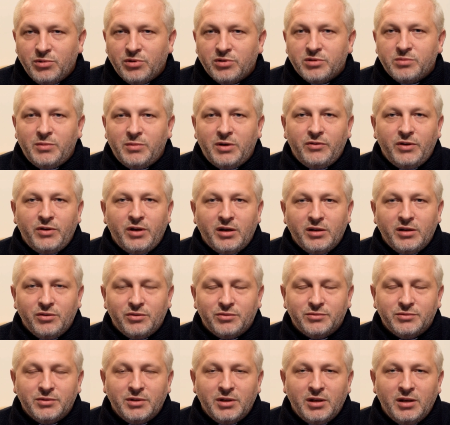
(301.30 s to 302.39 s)

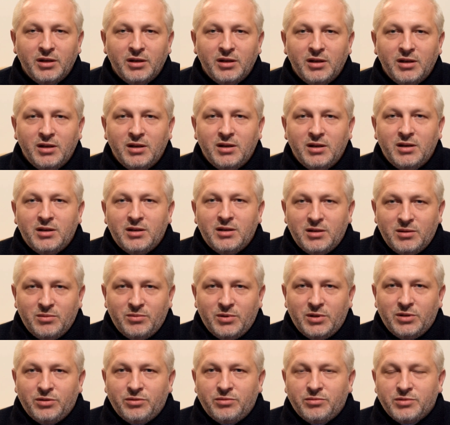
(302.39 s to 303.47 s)
rozmawiają.
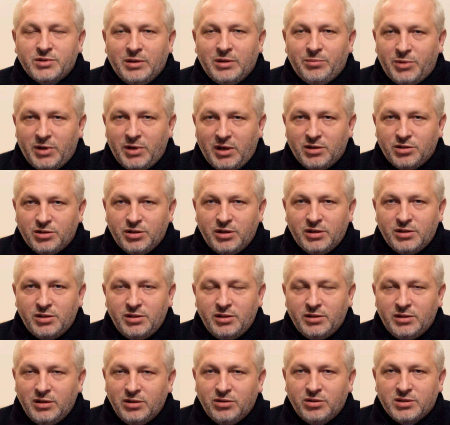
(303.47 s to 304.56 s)
Będą zapraszać, nie
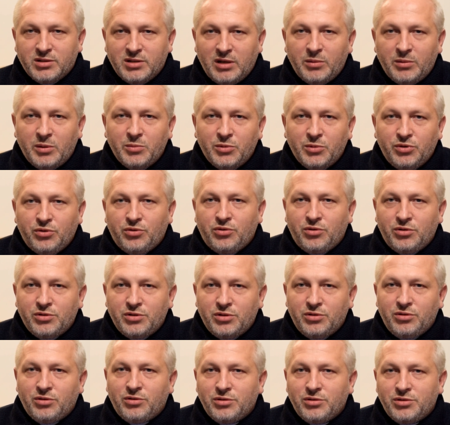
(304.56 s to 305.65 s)
tylko same będą chodzić
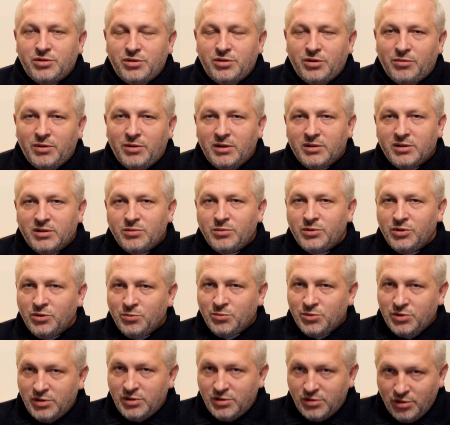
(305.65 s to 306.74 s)
do kościoła, ale też będą
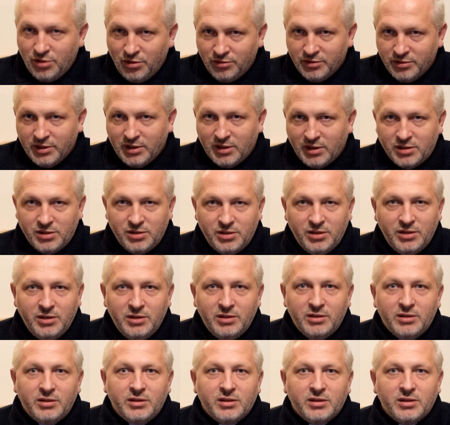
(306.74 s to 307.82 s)
przyciągać
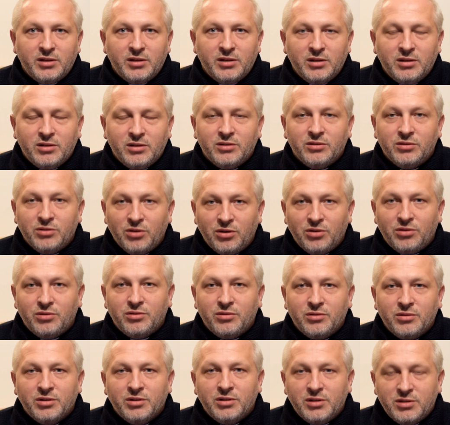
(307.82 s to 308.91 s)
innych do
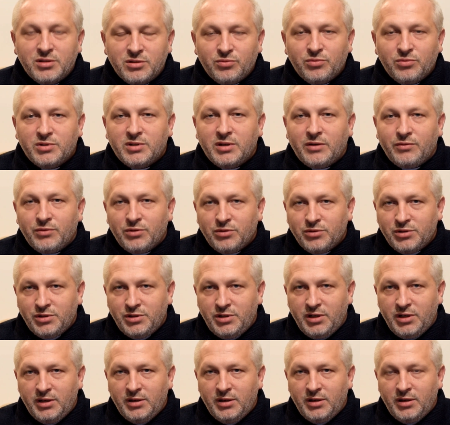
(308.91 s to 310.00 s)
Chrystusa w
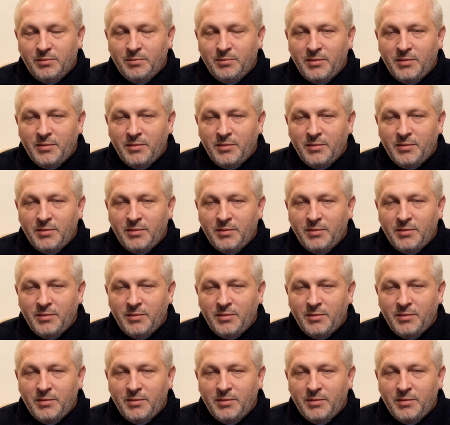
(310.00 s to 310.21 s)
kościele.